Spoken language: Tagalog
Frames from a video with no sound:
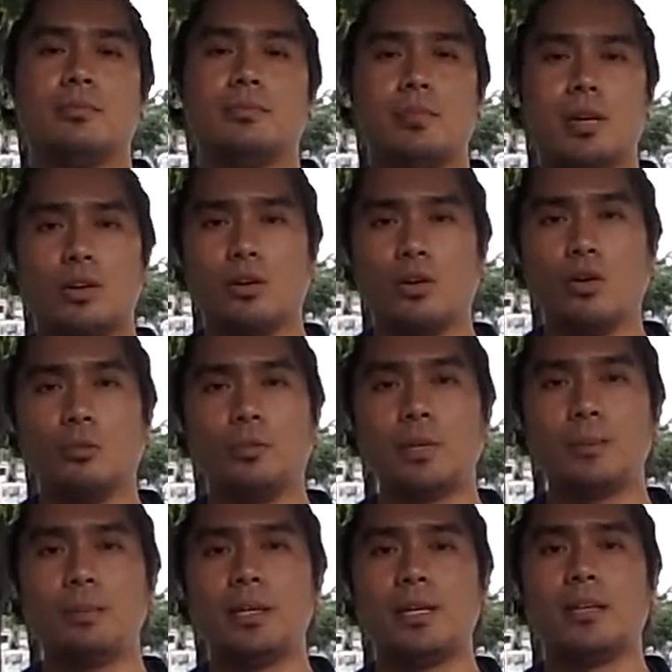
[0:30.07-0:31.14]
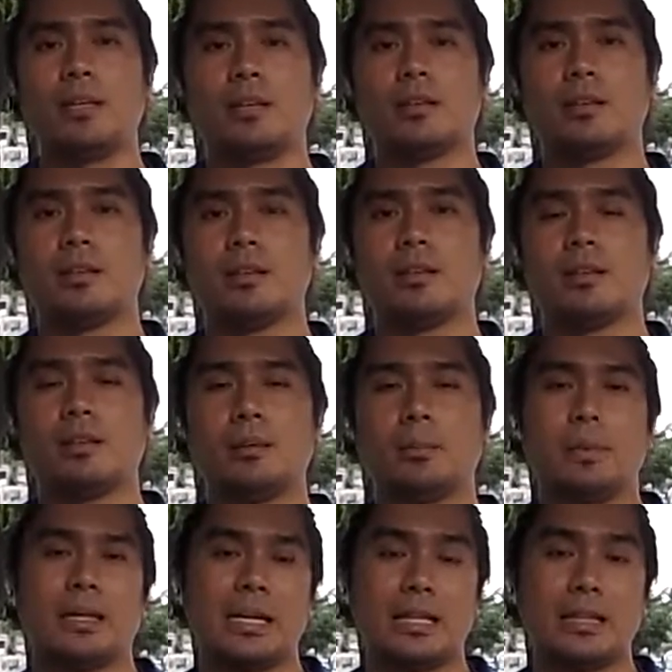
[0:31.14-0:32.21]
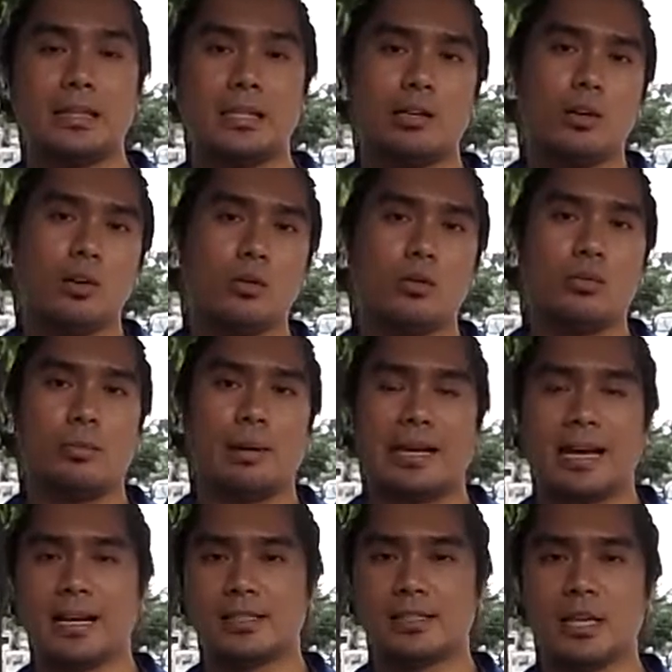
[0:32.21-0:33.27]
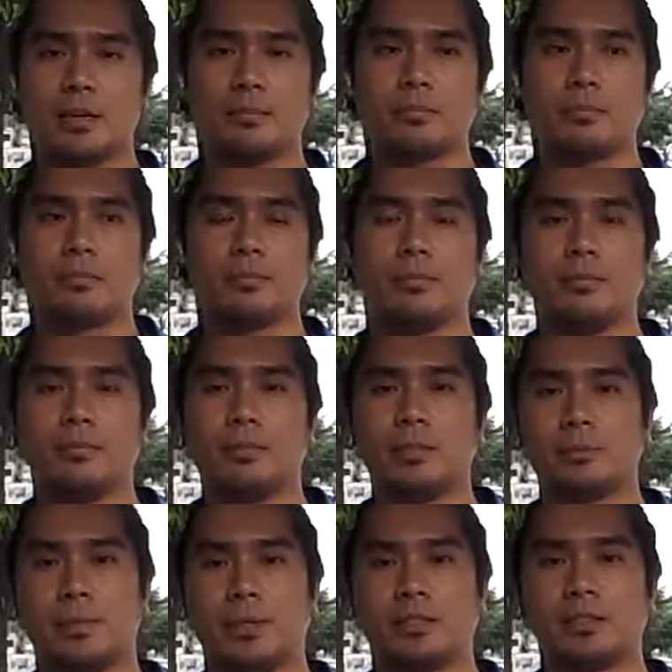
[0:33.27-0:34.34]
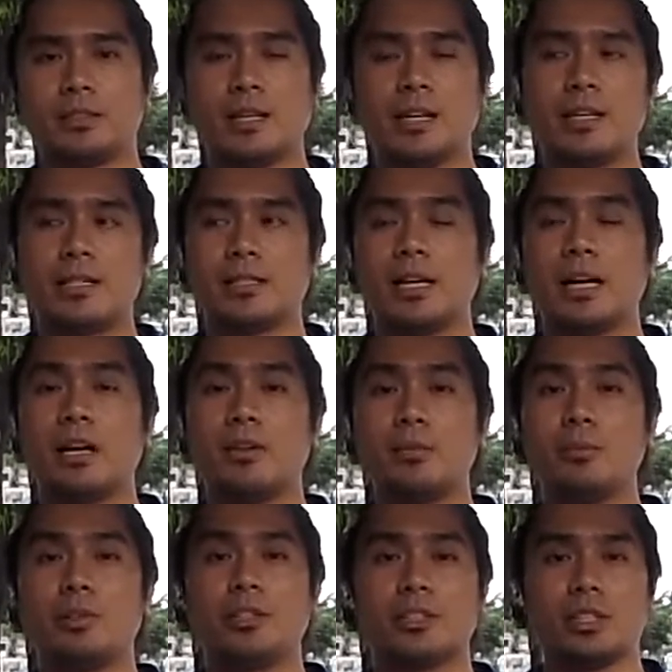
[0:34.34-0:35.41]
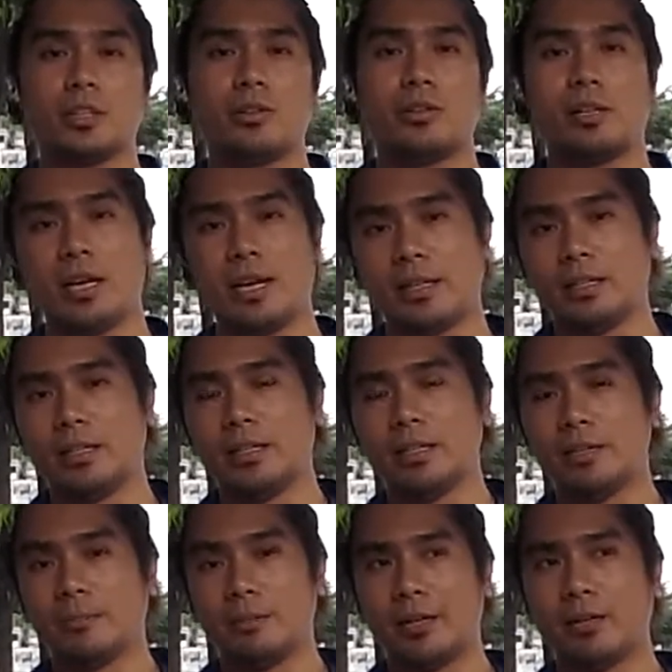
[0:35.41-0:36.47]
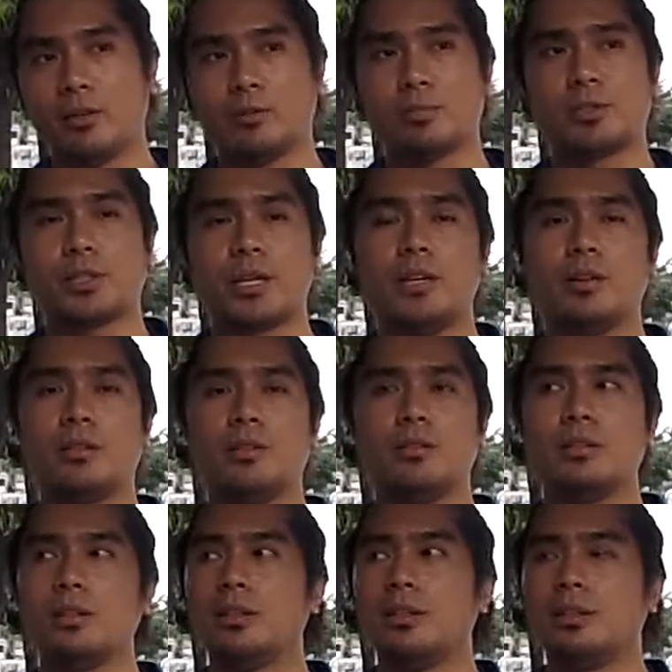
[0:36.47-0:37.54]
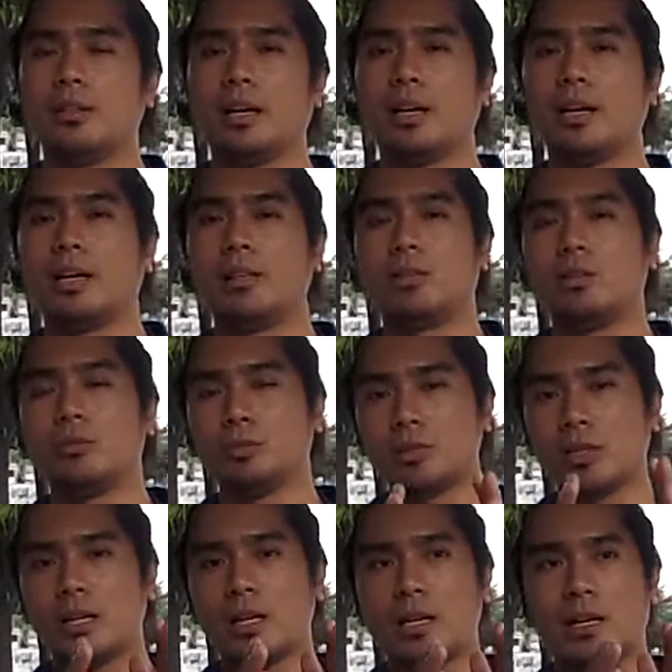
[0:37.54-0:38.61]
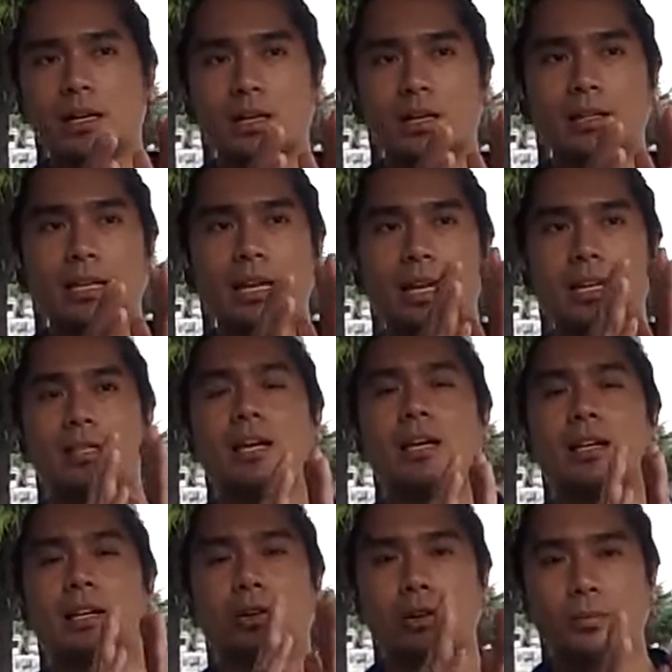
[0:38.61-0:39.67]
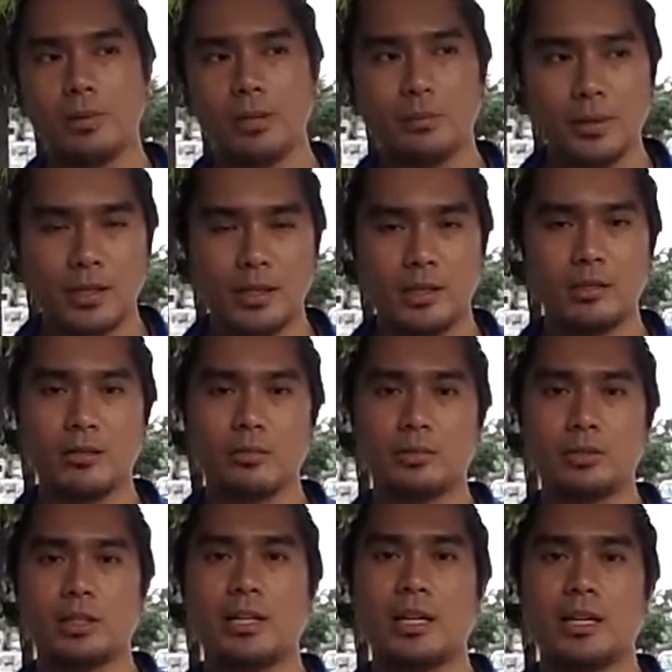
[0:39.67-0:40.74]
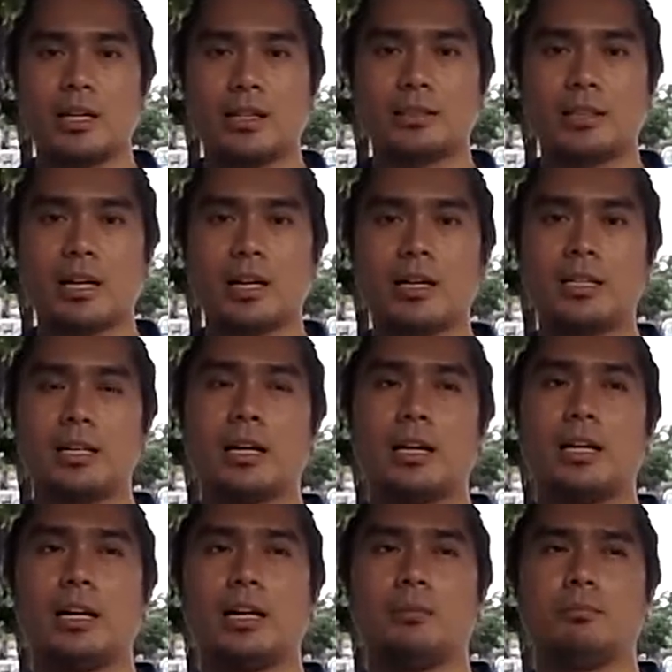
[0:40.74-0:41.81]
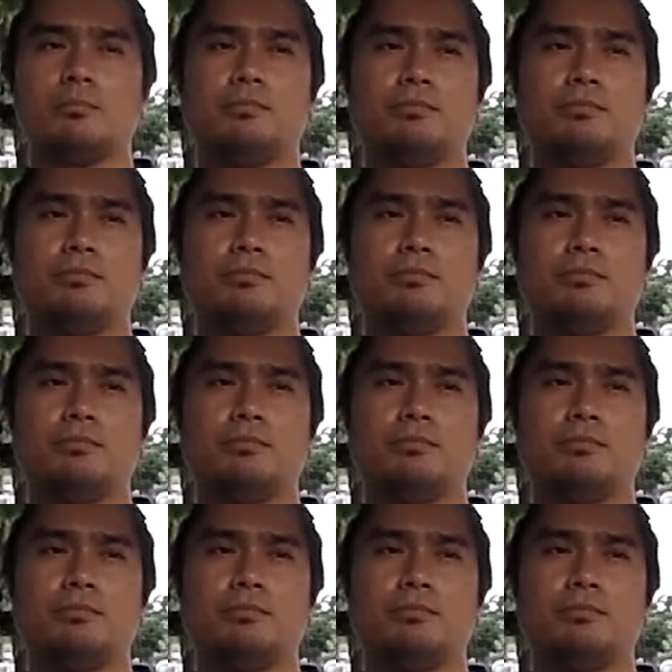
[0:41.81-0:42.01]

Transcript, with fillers: merong OPP, may NDO, may ASAP, may special trainings, gagawin mo rin siya sa online. May groups kayo na doon mo sila nilalatagan ng OPP, doon mo sila nilalatagan ng um,